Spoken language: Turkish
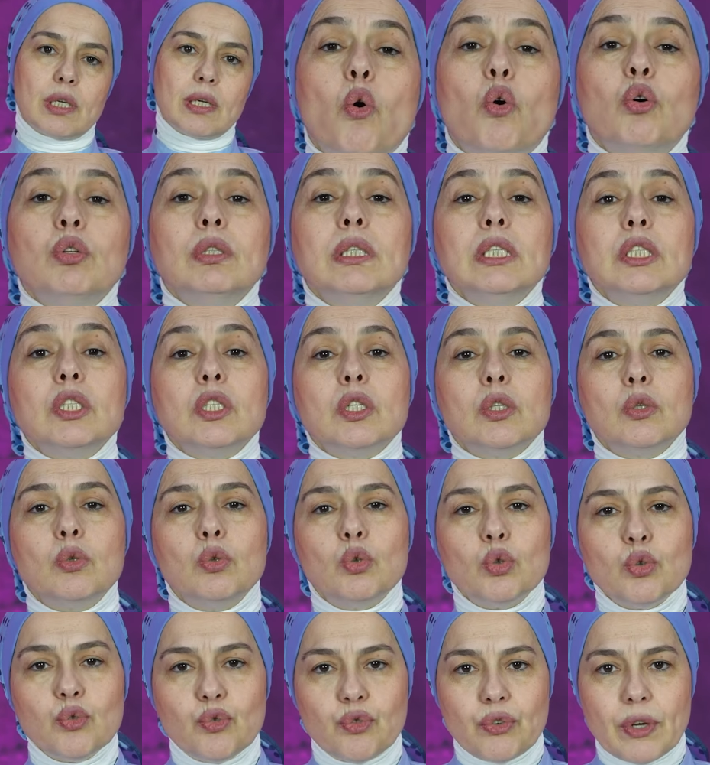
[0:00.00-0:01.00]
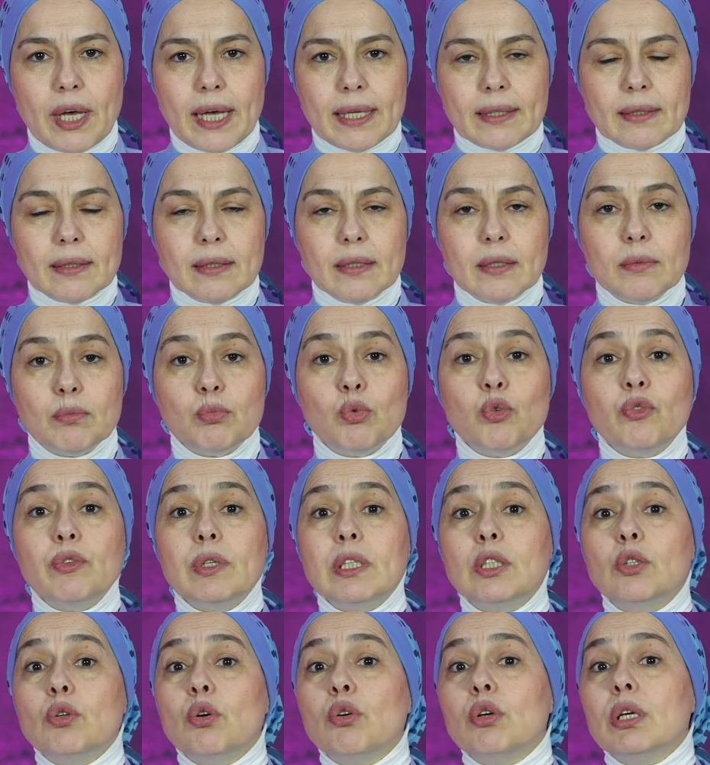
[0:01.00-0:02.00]
Onun için lütfen bu
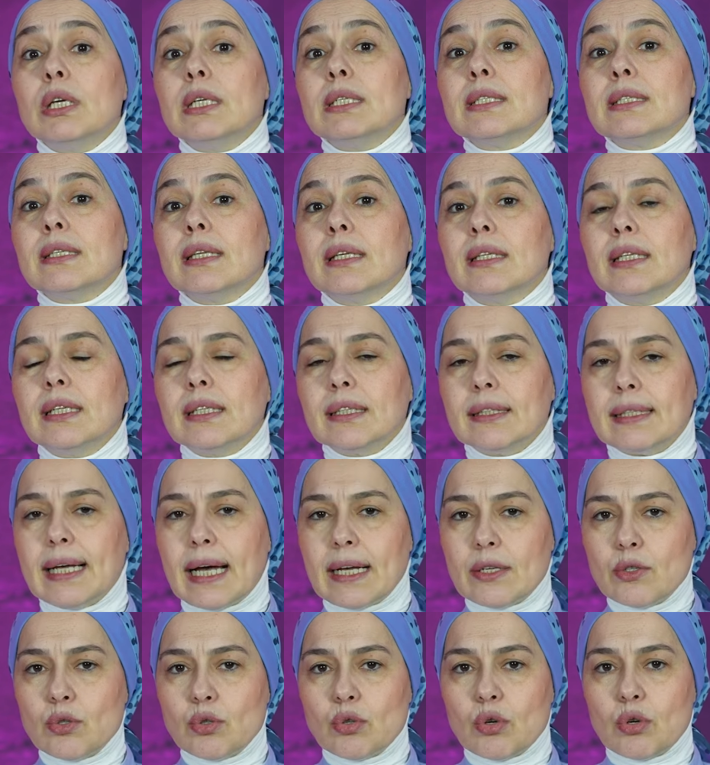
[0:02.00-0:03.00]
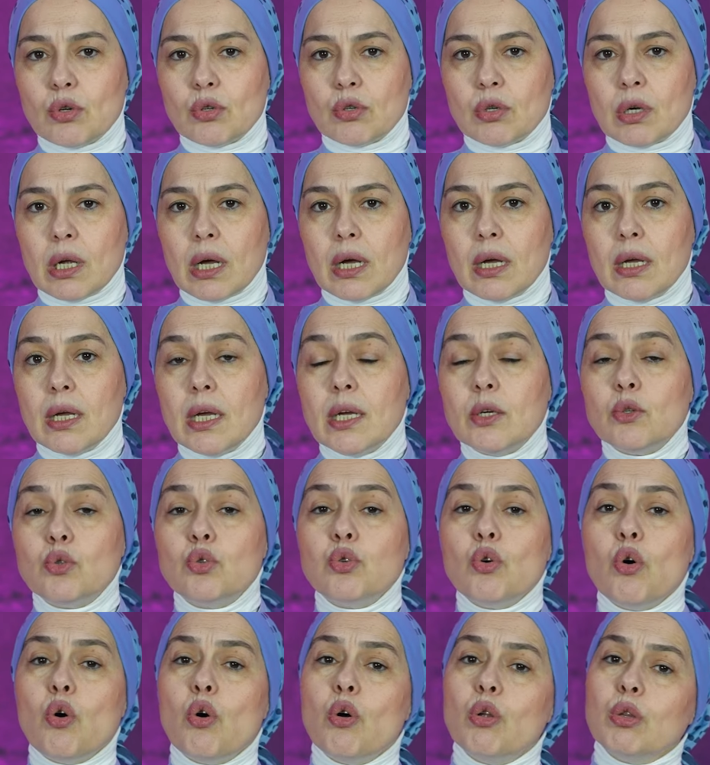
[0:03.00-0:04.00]
videoyu izledikten sonra
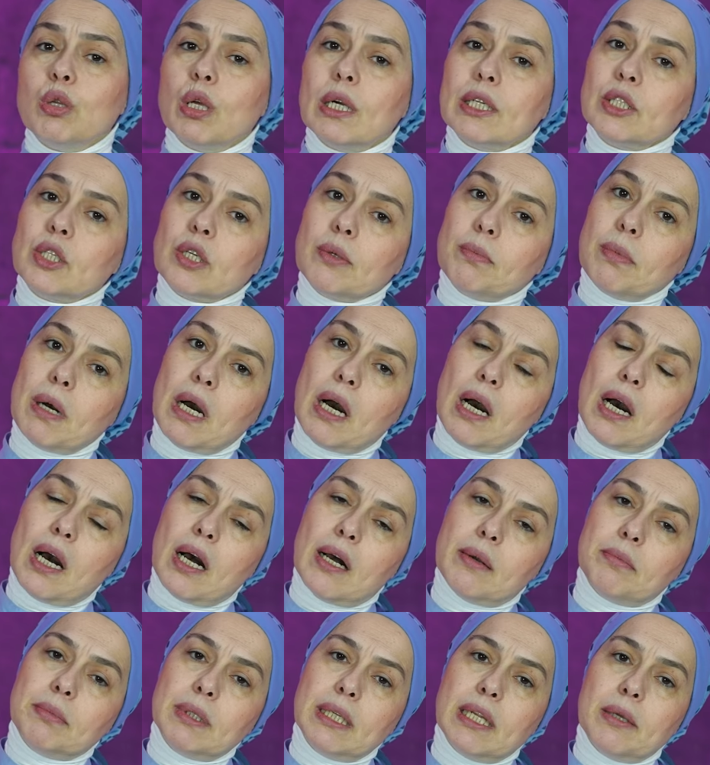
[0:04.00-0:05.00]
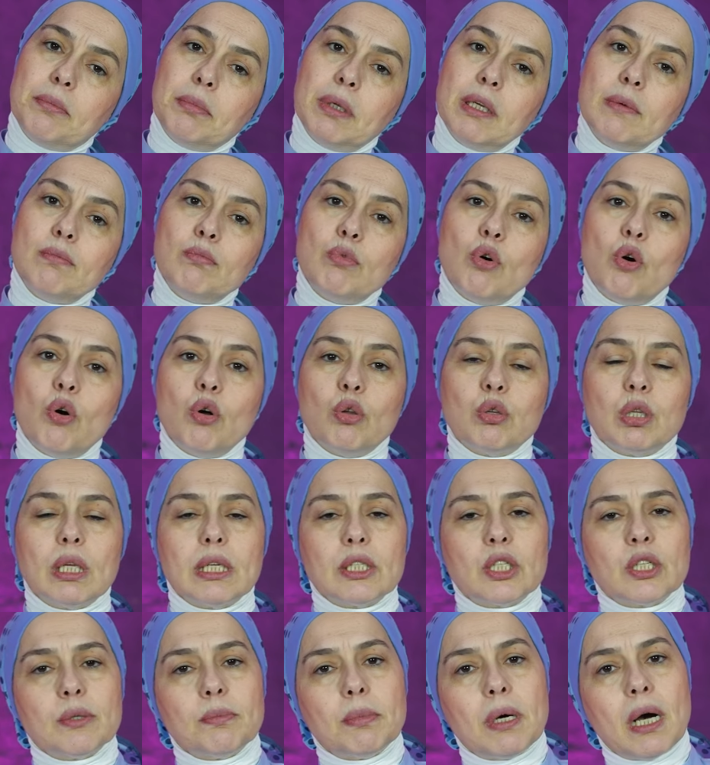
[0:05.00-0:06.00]
şu oldu acaba hamile miyim, bu oldu
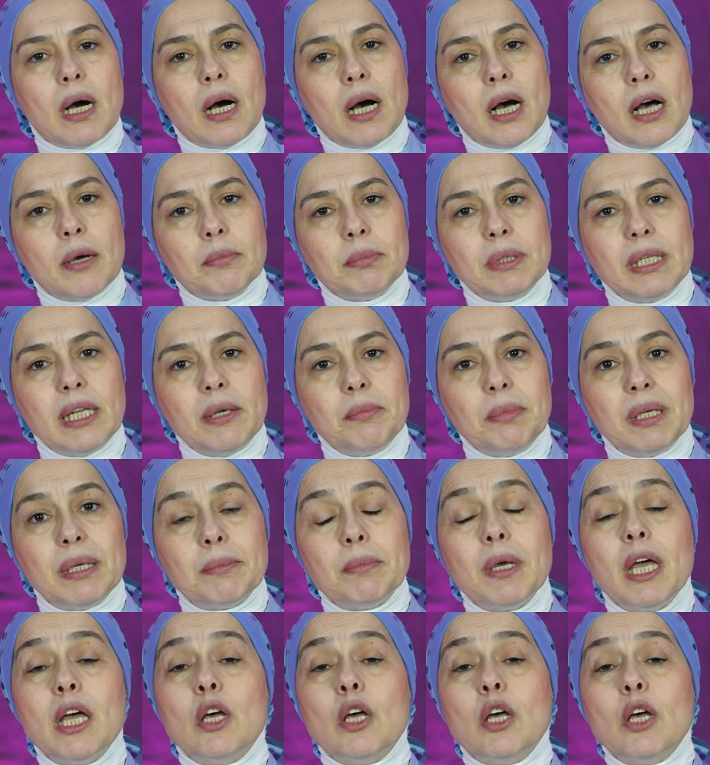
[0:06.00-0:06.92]
acaba hamile miyim